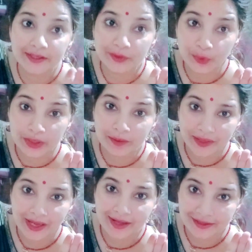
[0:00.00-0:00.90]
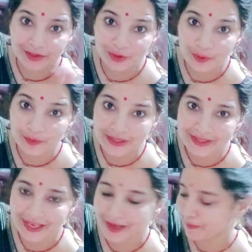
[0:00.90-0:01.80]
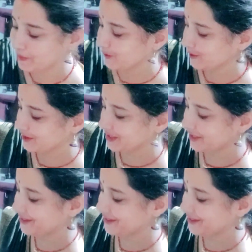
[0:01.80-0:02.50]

रोटी बना के तो मिलते हैं आप लोगों से